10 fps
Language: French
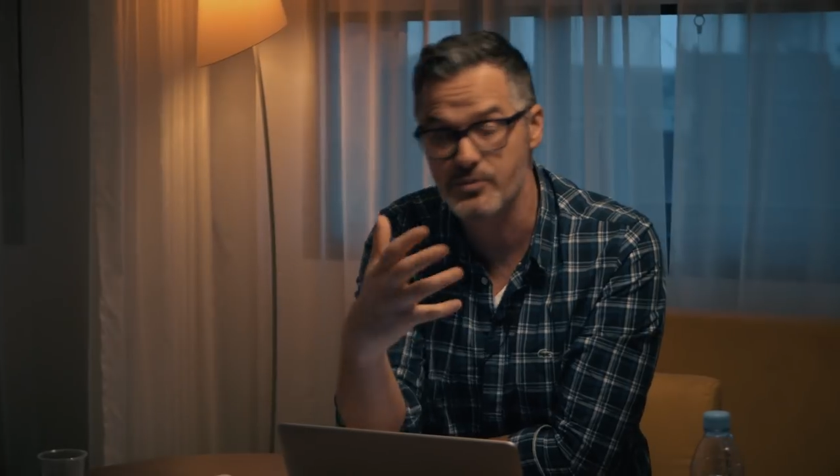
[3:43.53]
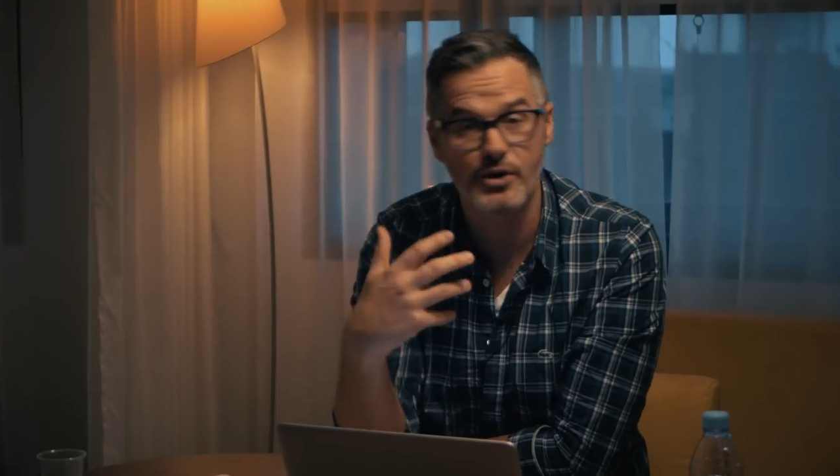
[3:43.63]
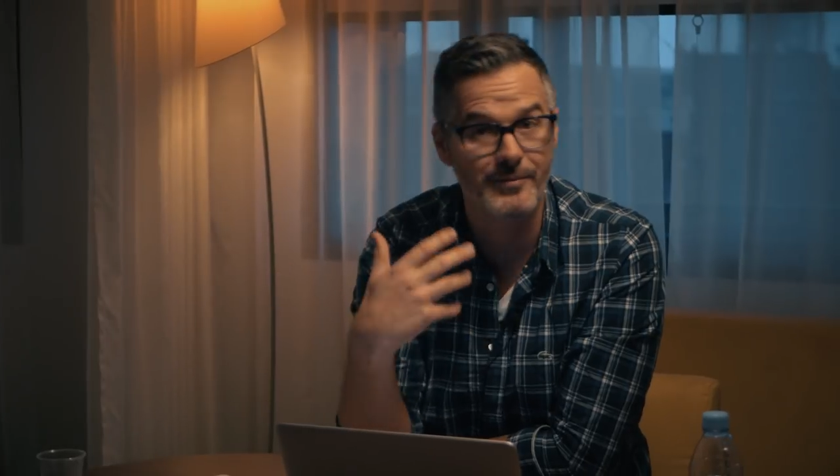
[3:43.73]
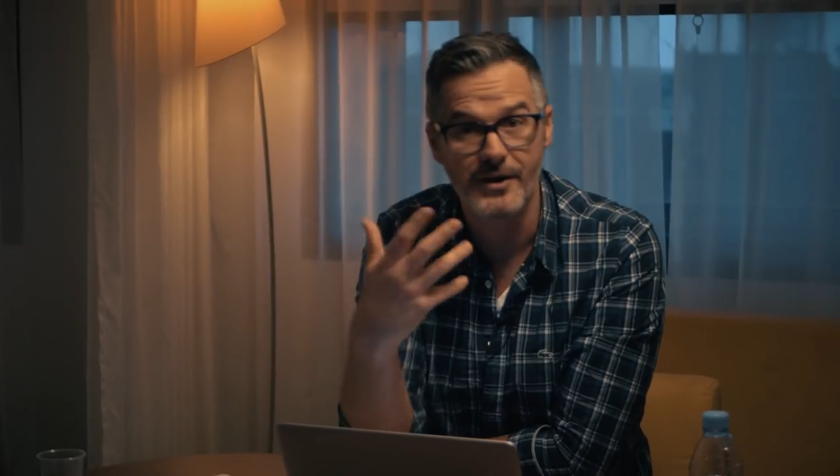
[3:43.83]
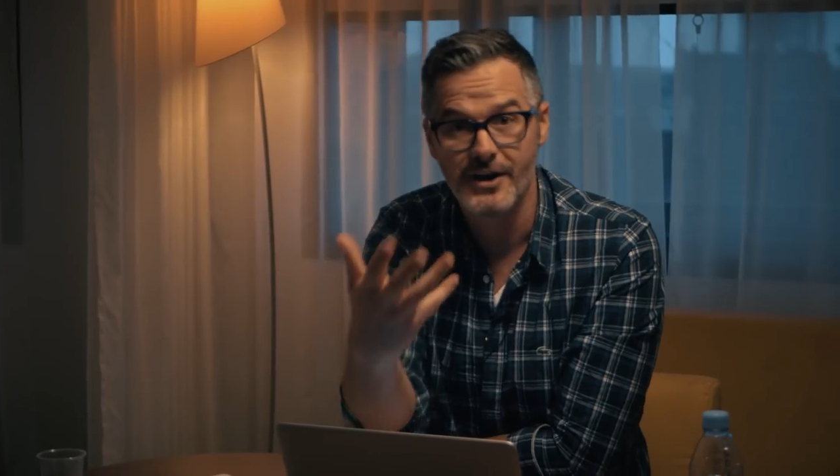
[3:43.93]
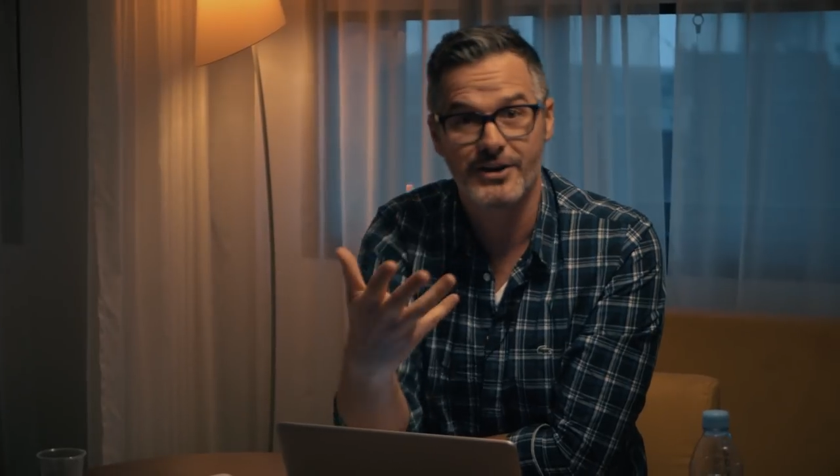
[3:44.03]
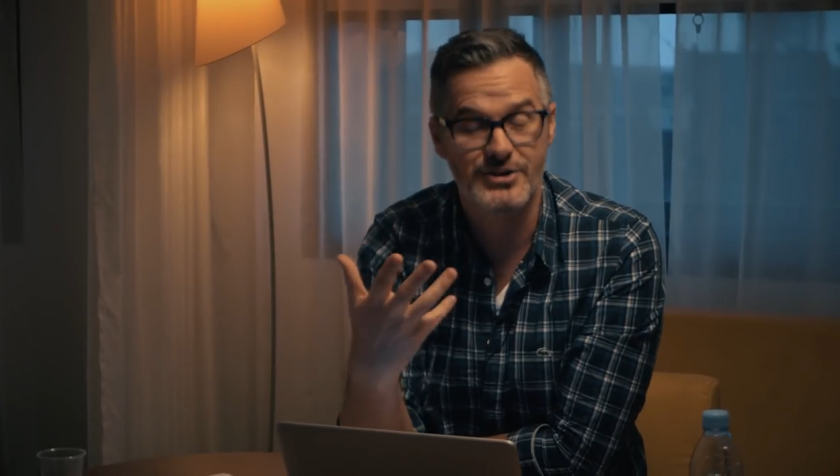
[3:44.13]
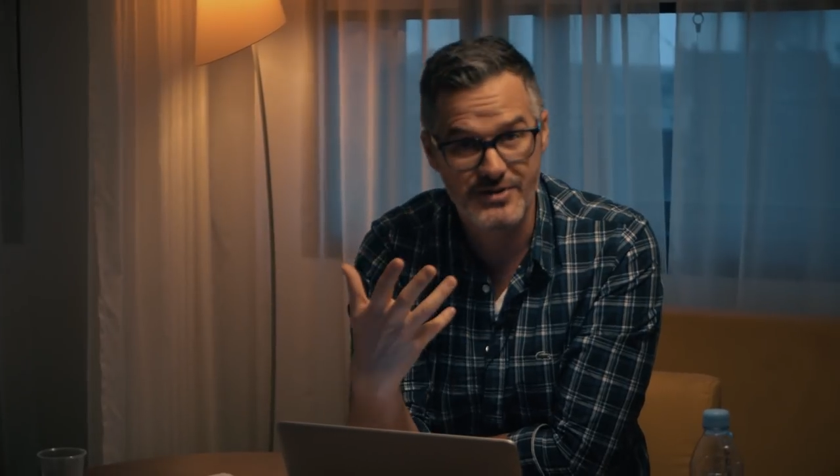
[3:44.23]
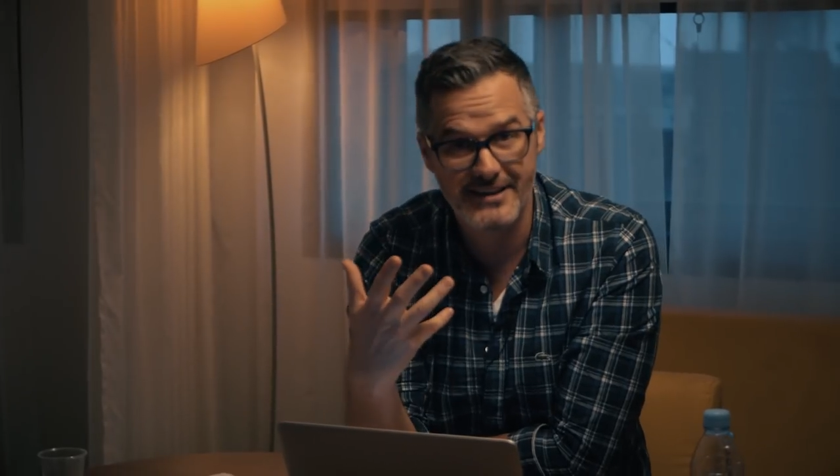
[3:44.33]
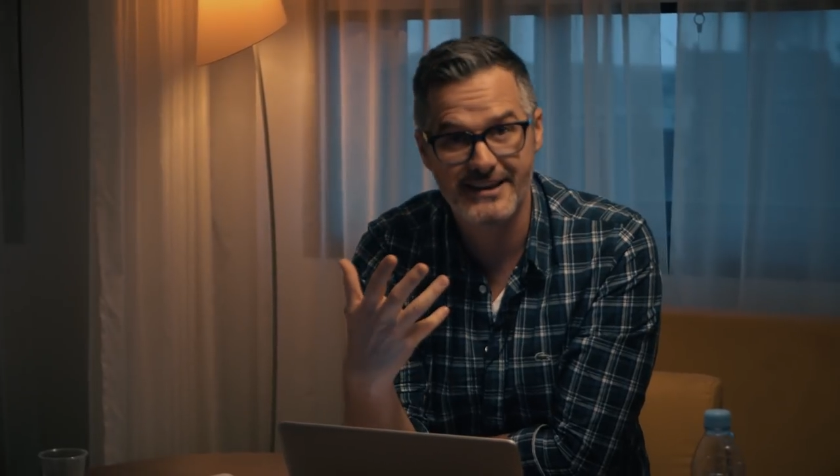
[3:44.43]
un peu comme
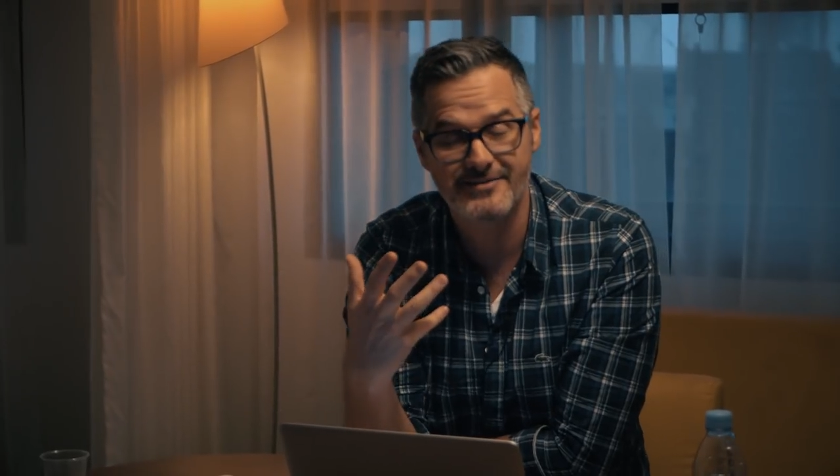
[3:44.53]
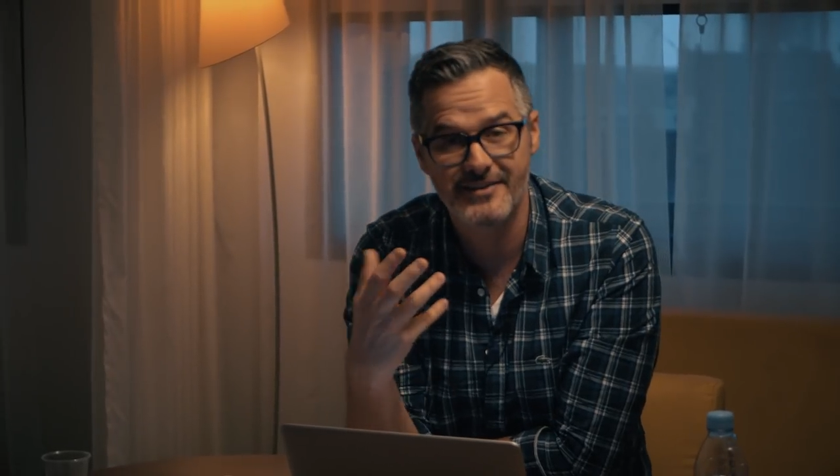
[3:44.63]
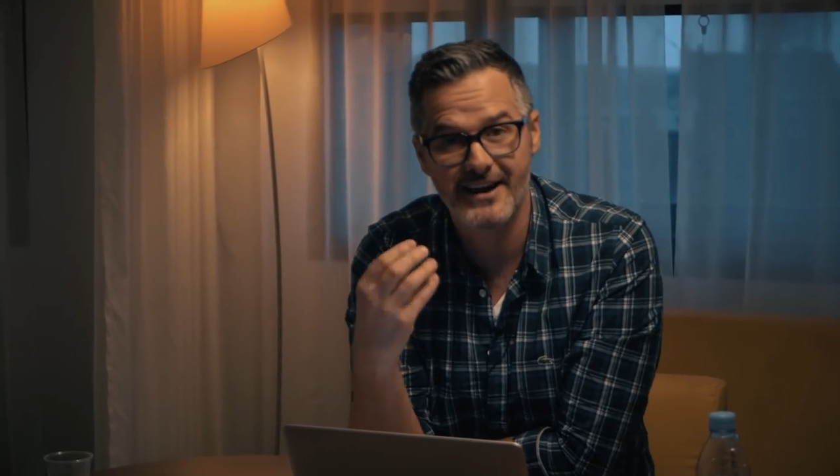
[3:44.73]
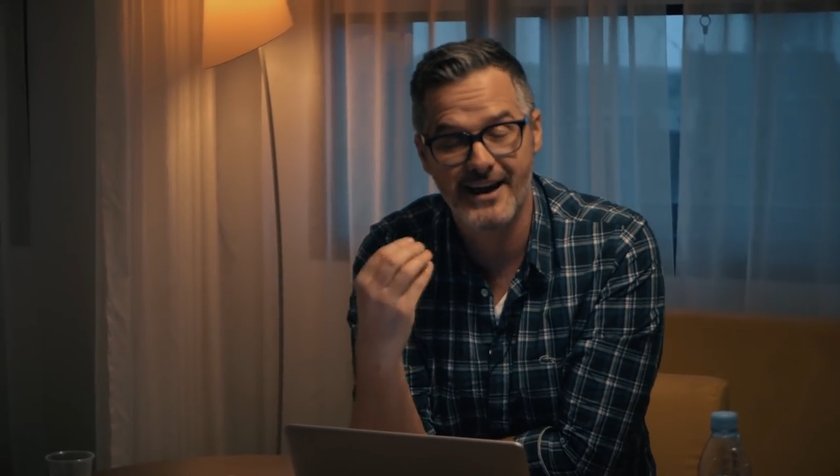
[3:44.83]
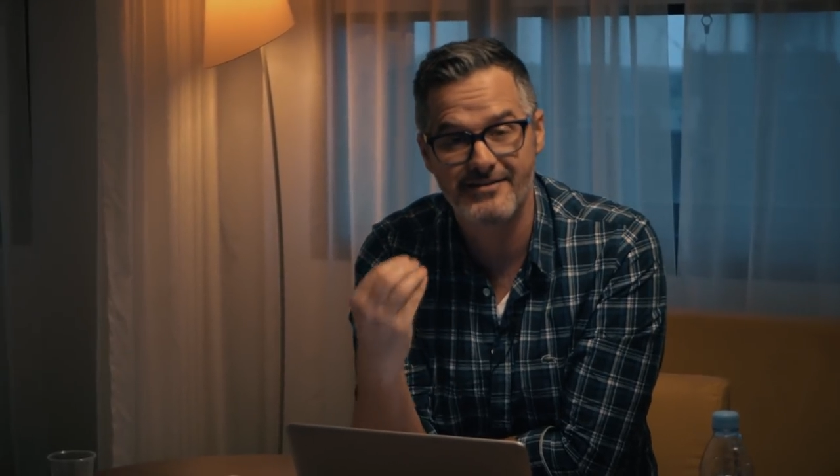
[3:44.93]
que je suis en train de faire